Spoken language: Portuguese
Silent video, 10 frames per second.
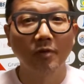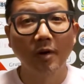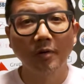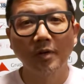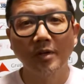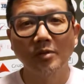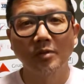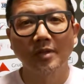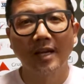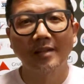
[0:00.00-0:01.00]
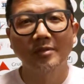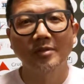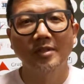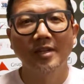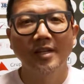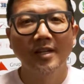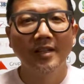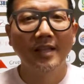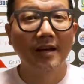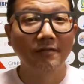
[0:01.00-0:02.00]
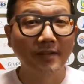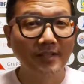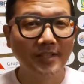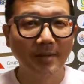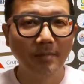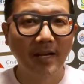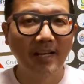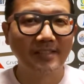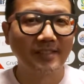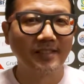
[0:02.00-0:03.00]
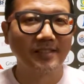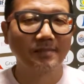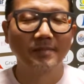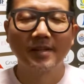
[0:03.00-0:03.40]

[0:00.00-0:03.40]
Foco em Resultados da Avantic Palestras.